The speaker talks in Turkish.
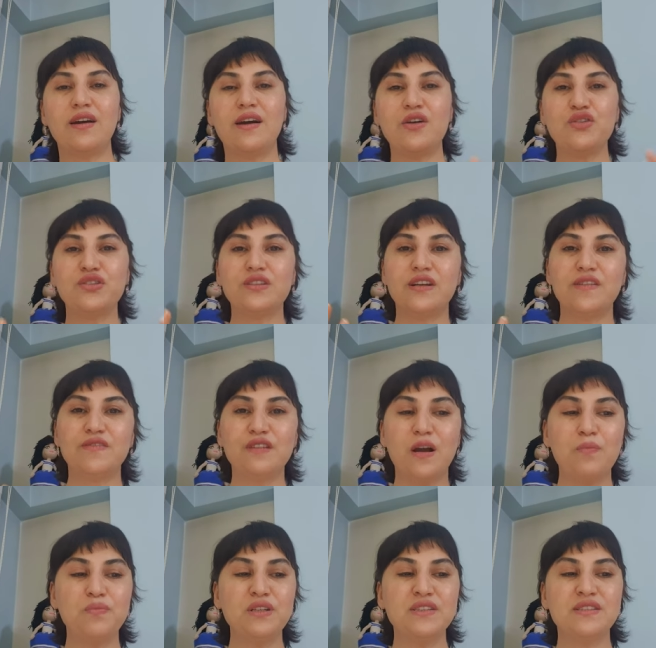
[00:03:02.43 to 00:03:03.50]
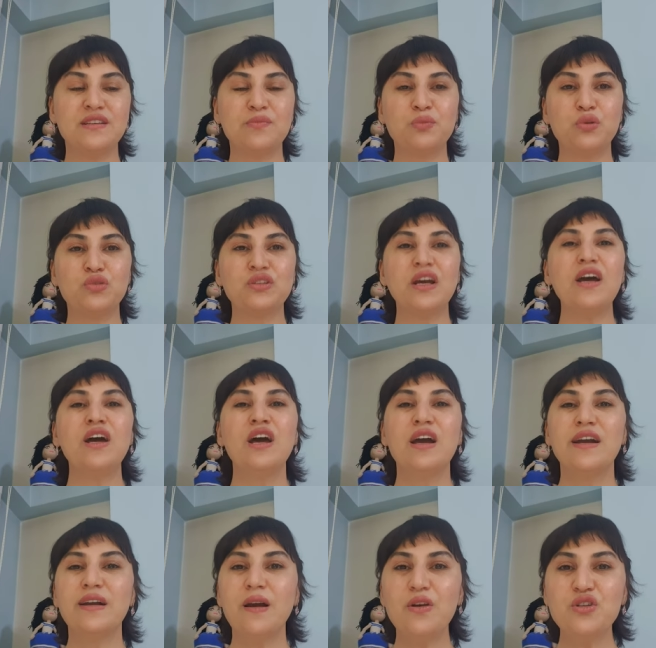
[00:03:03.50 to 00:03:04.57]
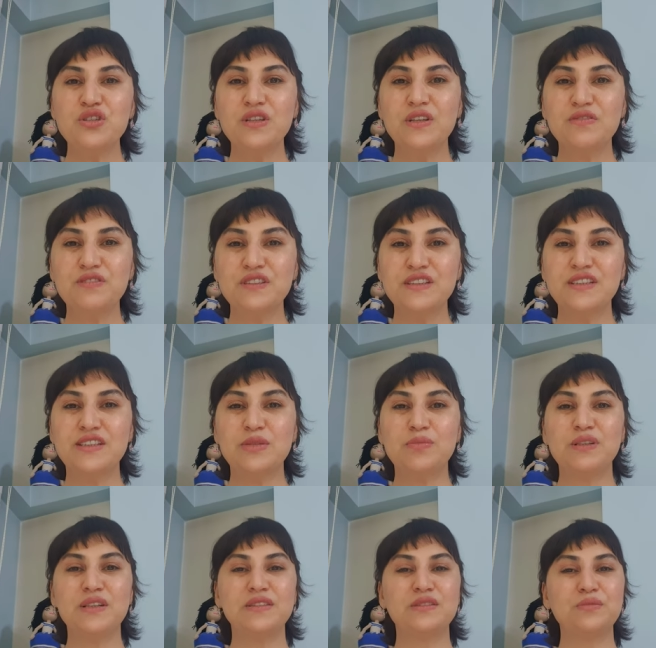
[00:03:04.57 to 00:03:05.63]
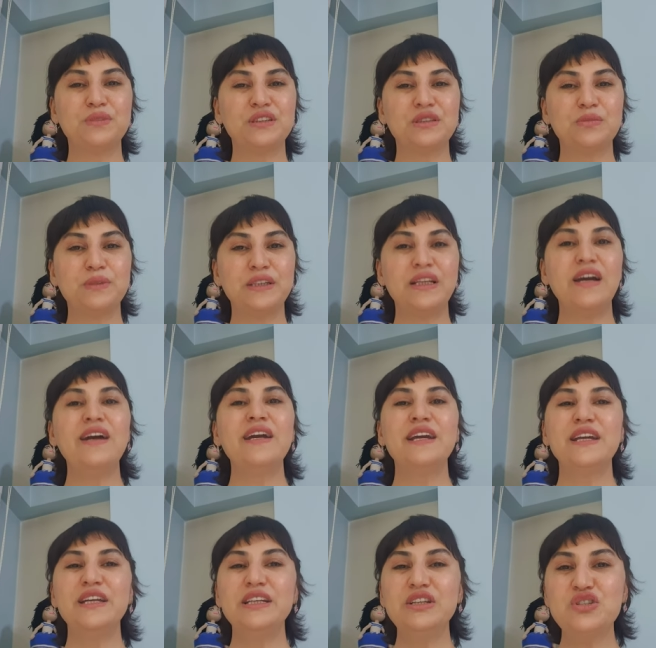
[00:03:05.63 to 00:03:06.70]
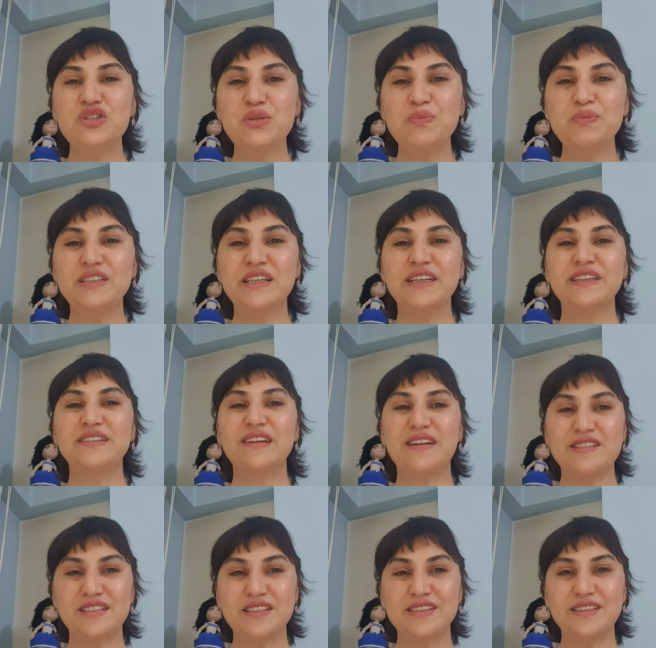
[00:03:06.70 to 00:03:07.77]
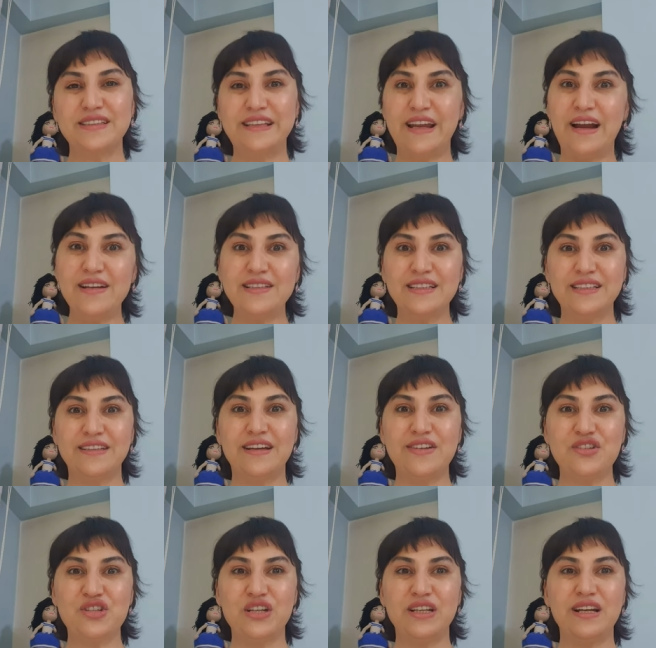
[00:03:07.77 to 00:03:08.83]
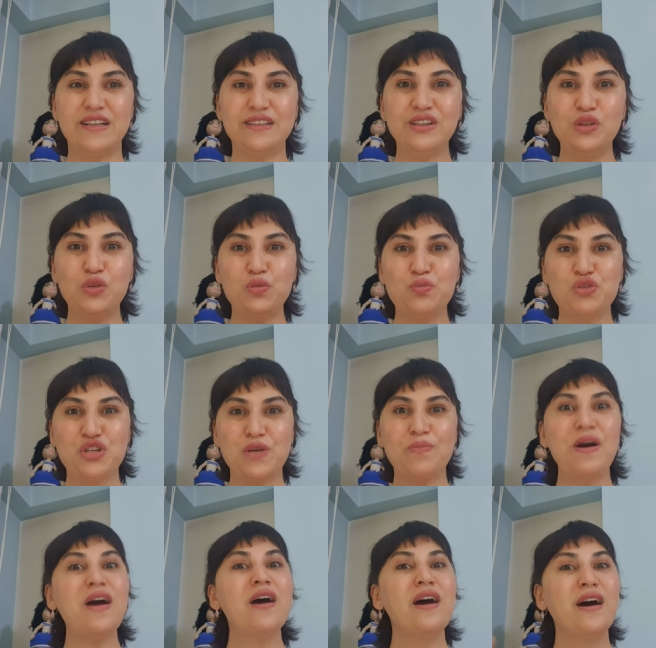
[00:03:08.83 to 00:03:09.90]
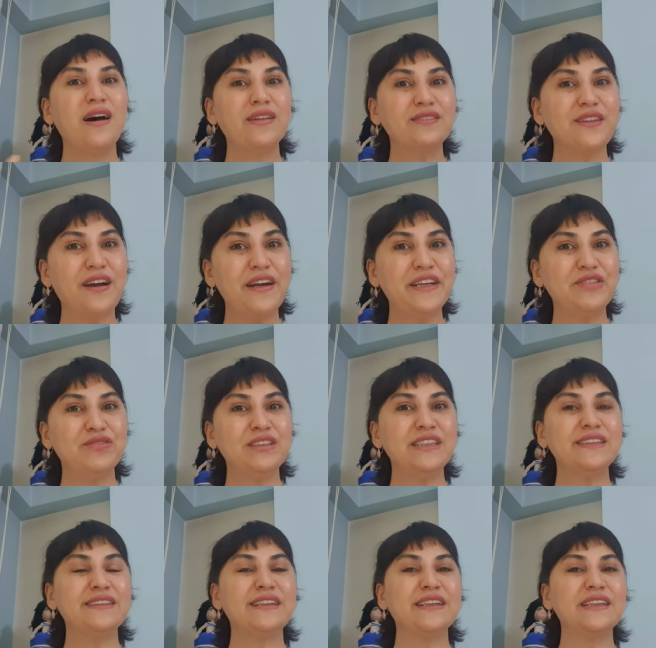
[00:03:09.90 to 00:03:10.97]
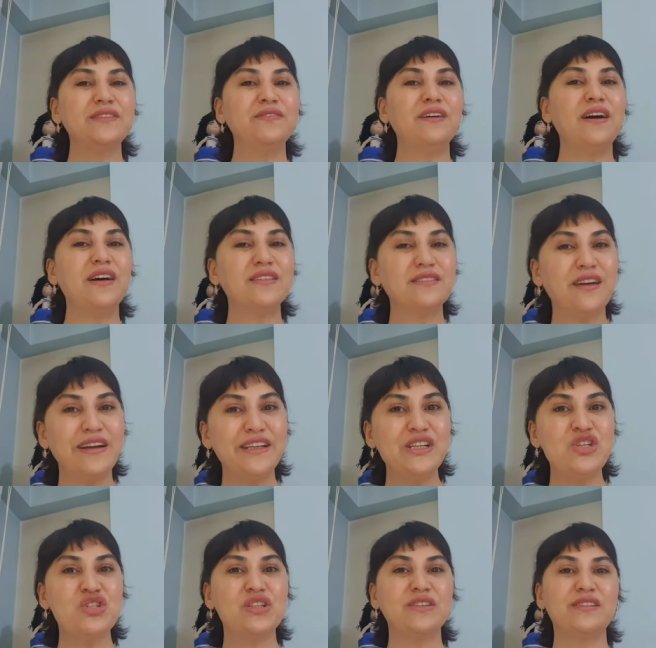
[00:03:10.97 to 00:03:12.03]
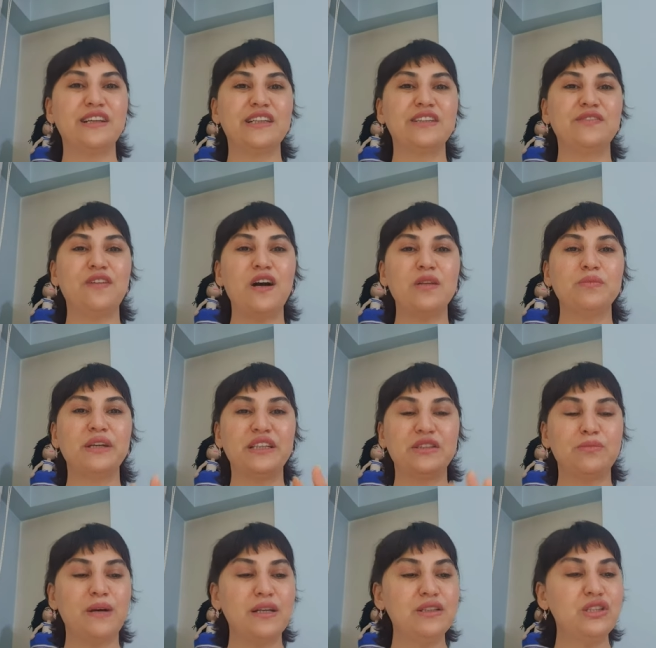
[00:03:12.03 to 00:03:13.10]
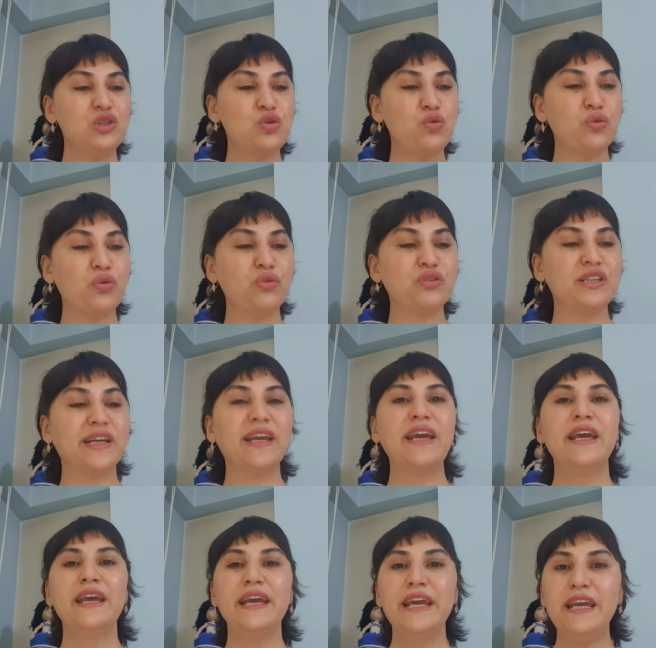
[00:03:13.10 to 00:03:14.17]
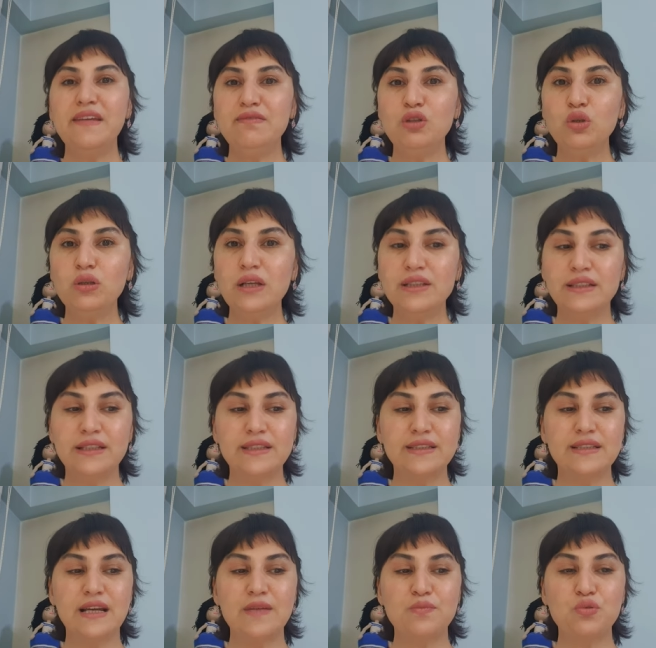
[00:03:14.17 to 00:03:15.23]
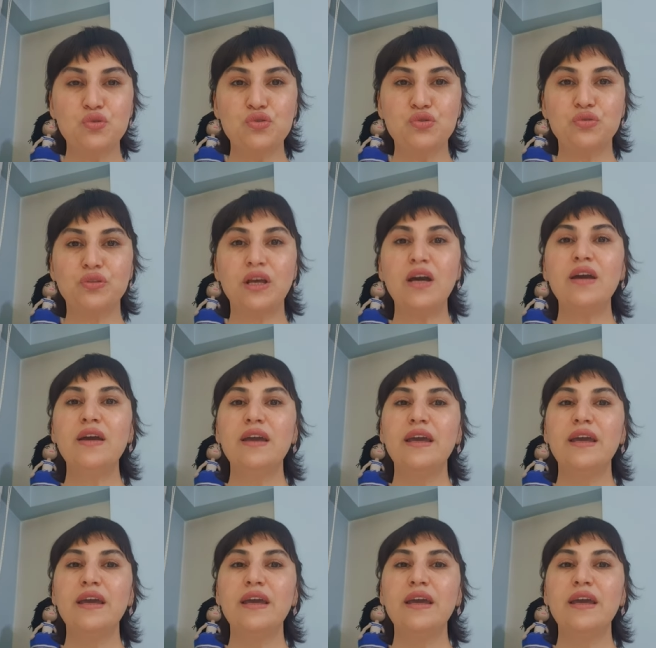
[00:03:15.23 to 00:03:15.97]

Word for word: karşı taraf kapris yapıyorsa karşı tarafın size bir adım atımıyla ilişkimizdeki ters, ters giden şeylerde yumuşama hatta evlilik teklifi hatta ilişki teklifi alma ihtimaliniz çok yüksek. Evli olan ikizler burcunda